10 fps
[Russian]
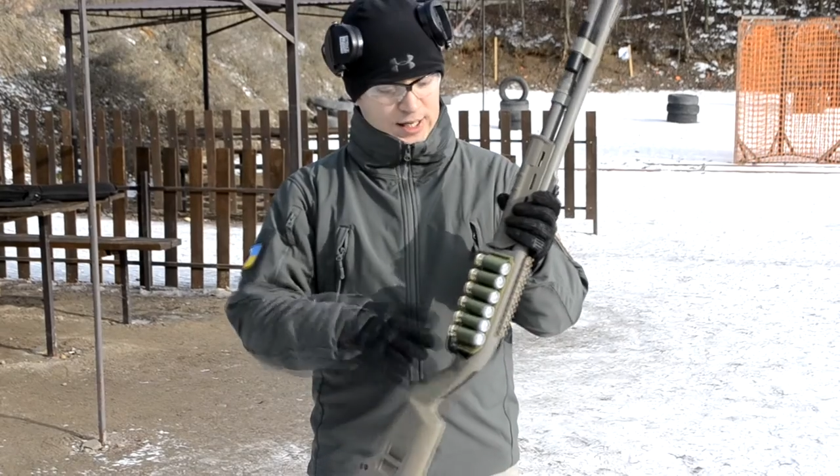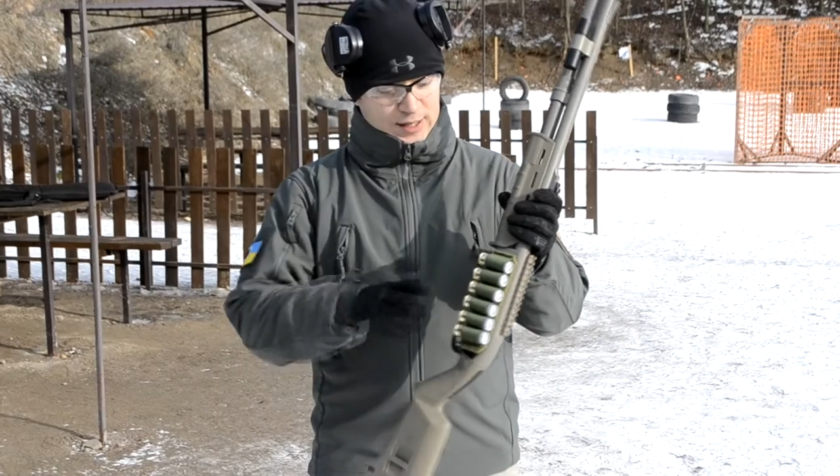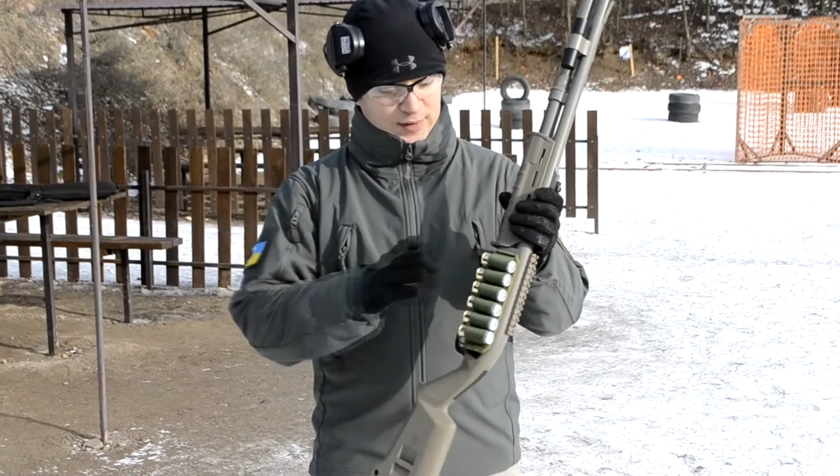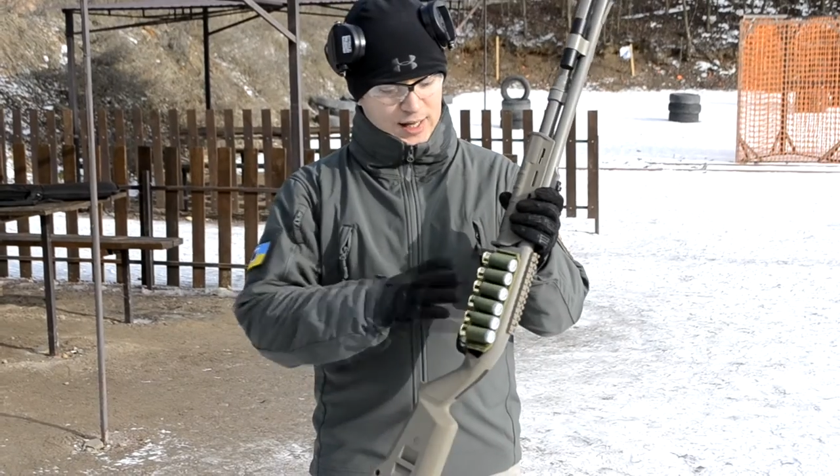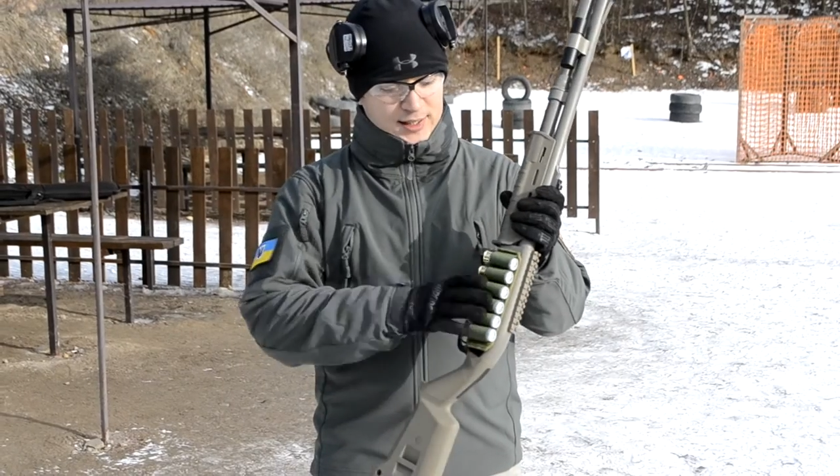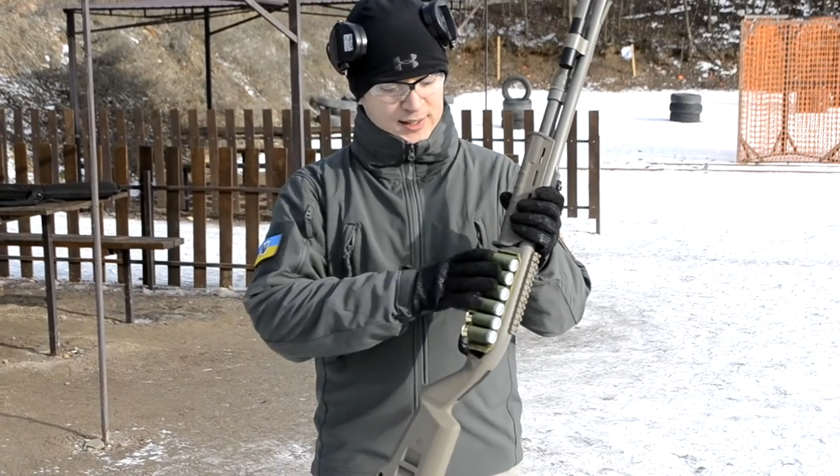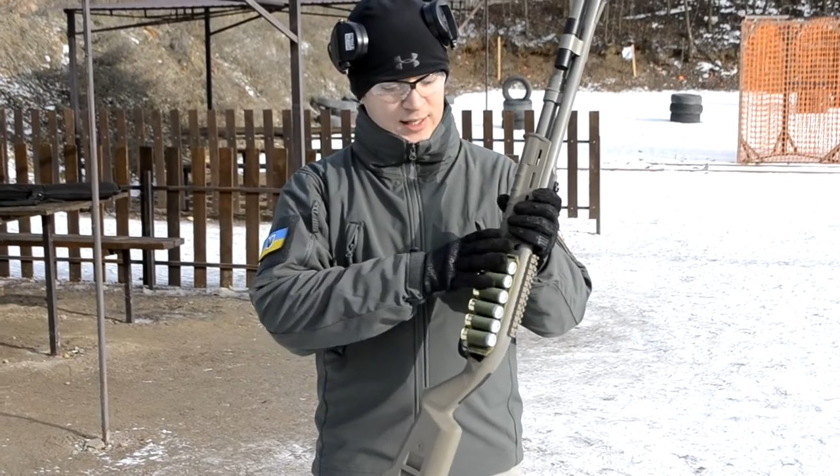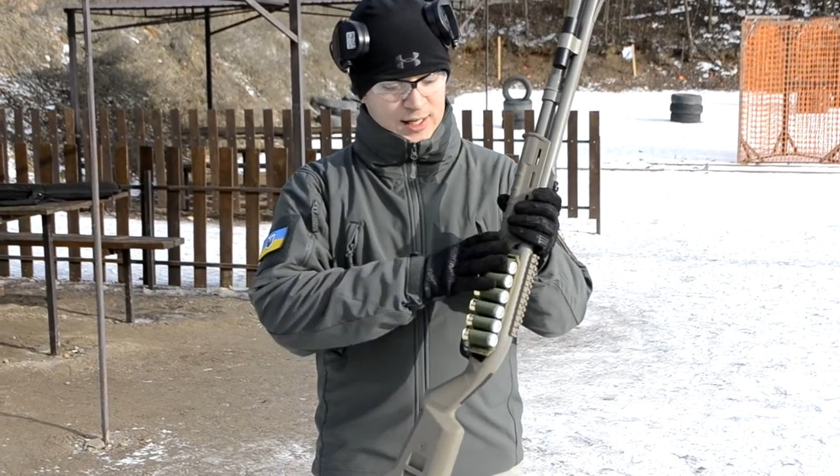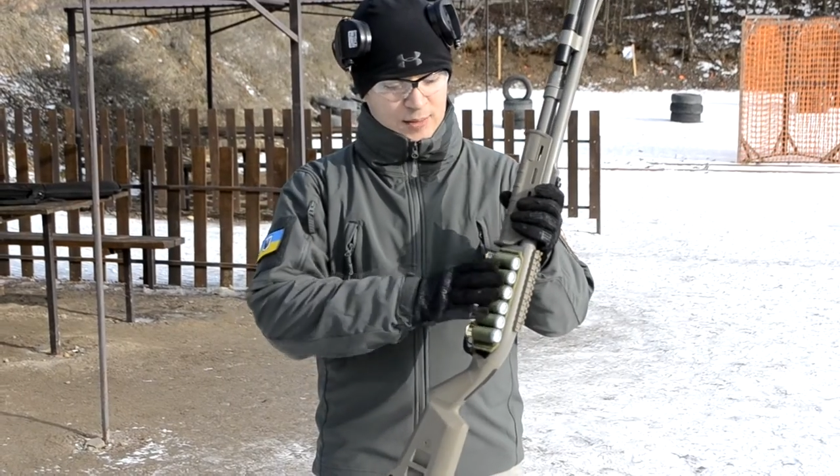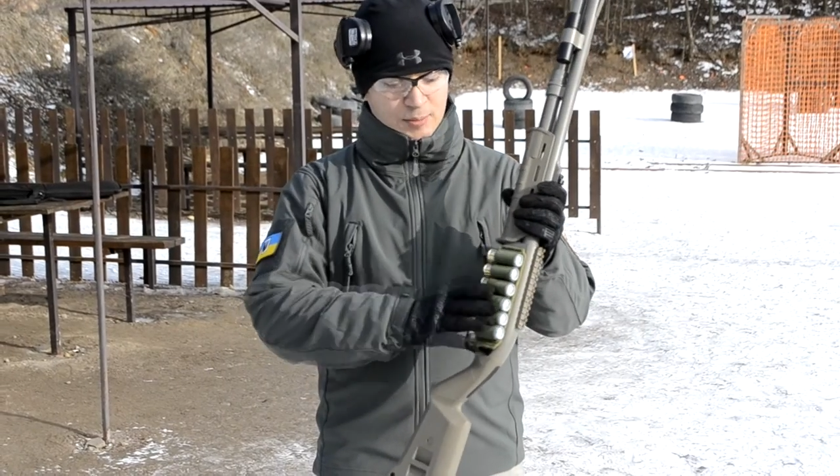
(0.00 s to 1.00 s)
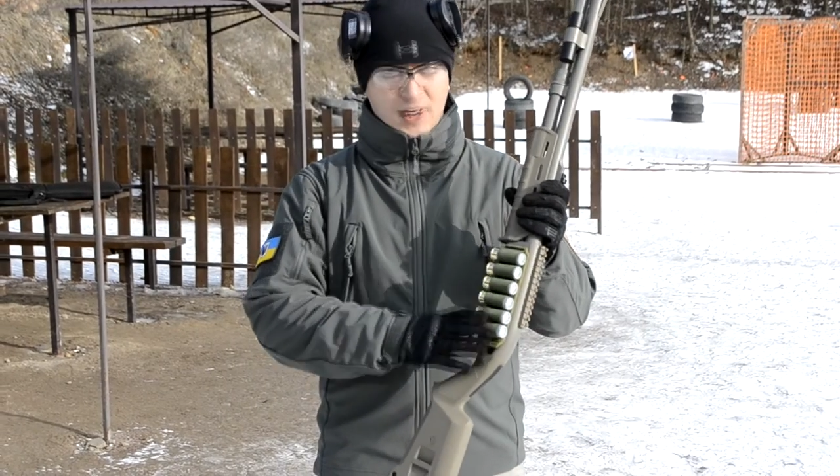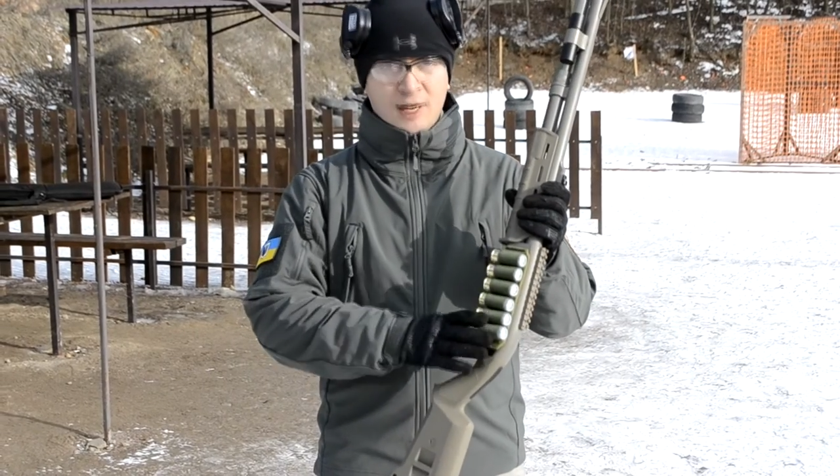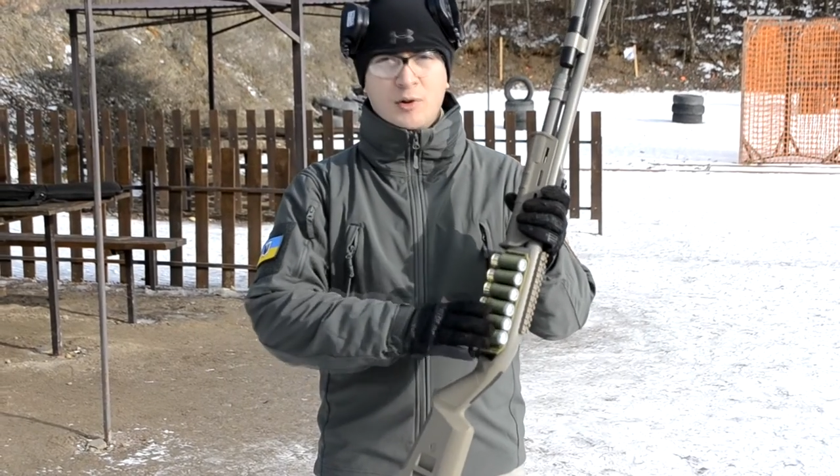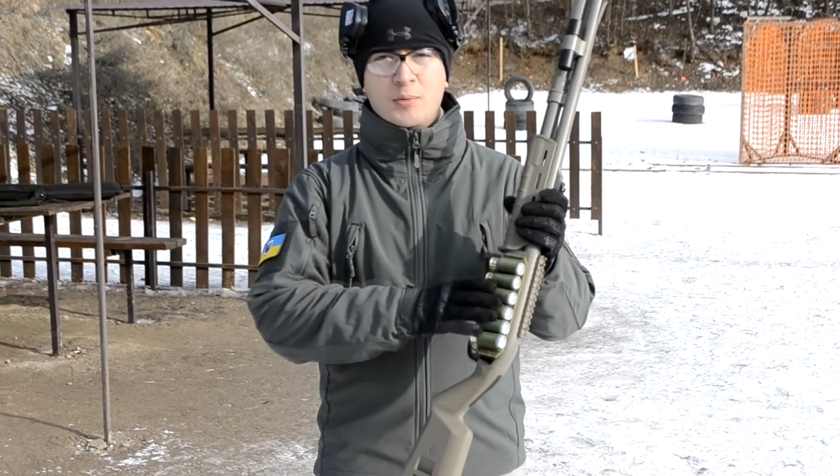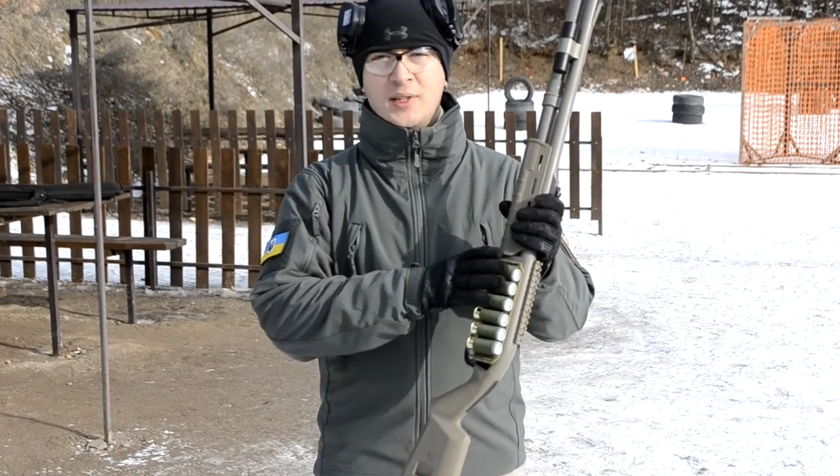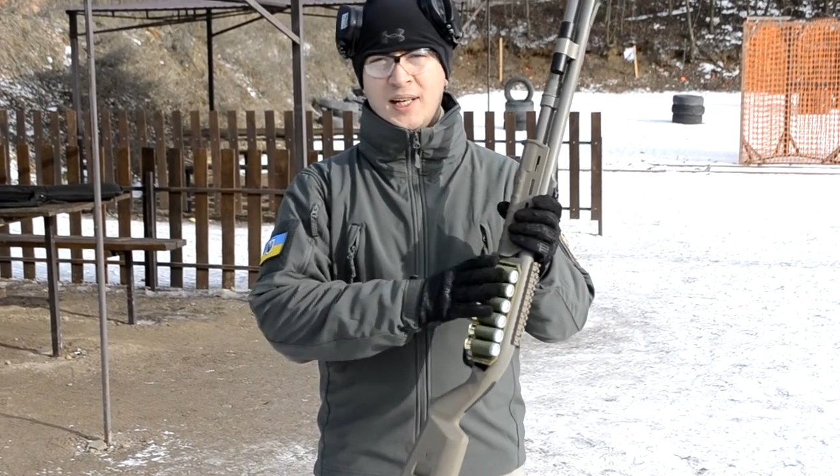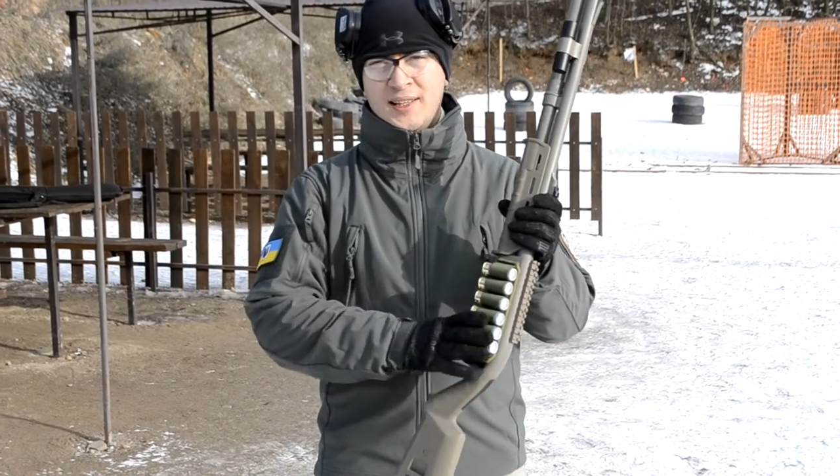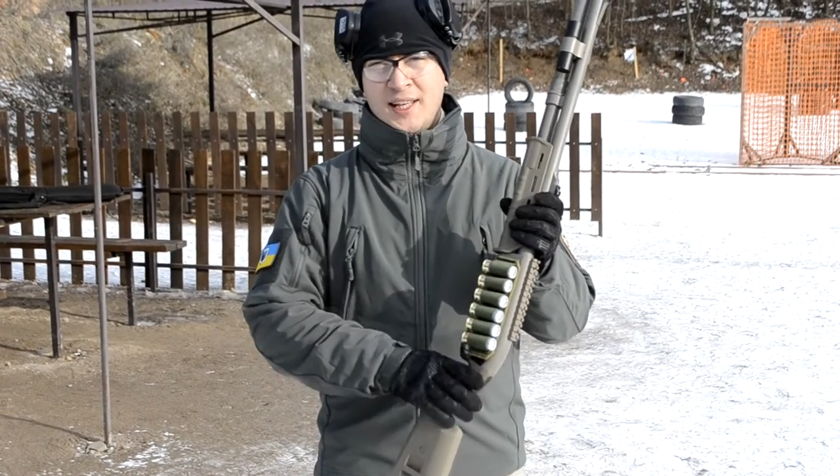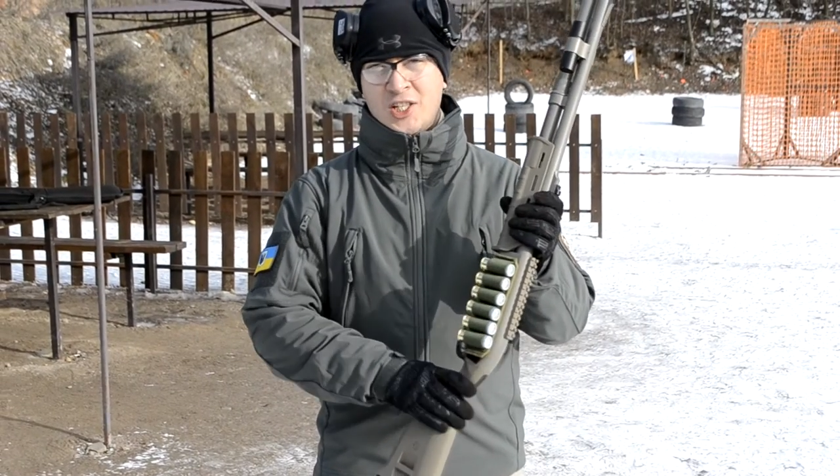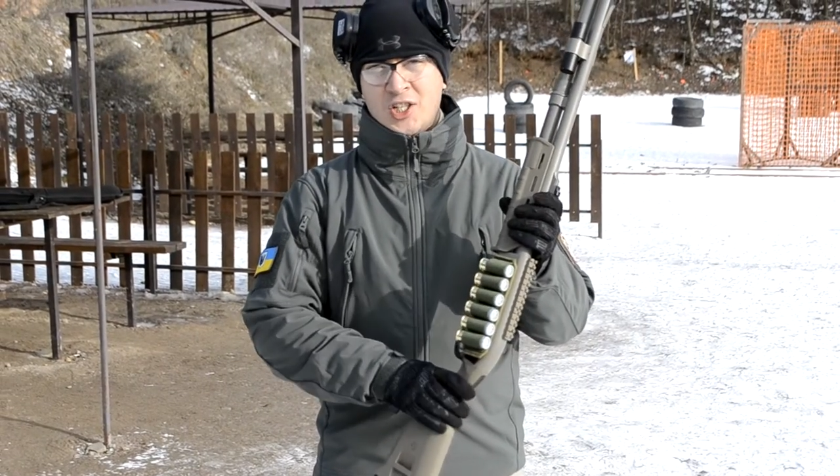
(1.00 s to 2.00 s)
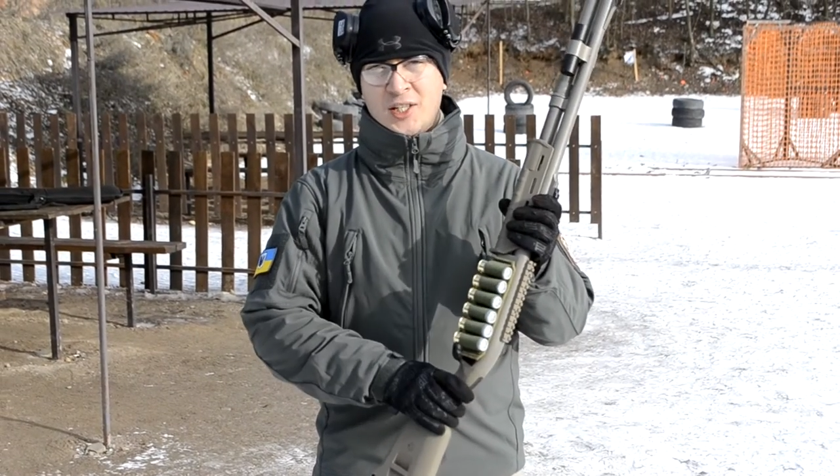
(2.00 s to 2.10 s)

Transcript: является боковой патронтаж.